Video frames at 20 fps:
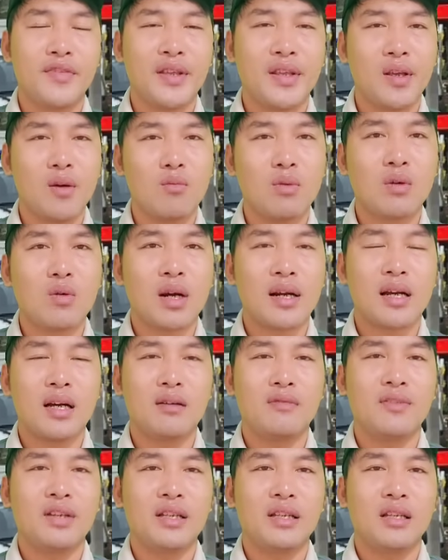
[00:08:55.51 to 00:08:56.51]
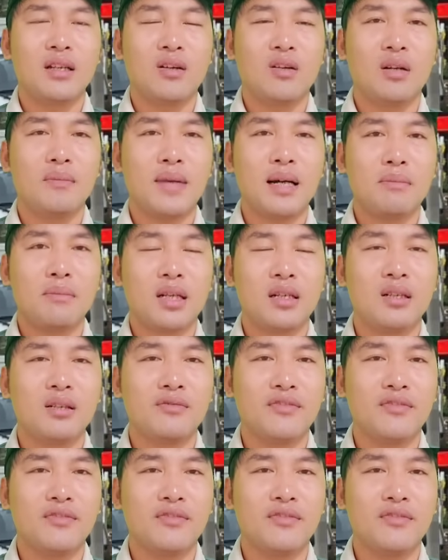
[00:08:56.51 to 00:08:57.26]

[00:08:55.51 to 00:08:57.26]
Phi Nhung là qua đời vì là mắc bệnh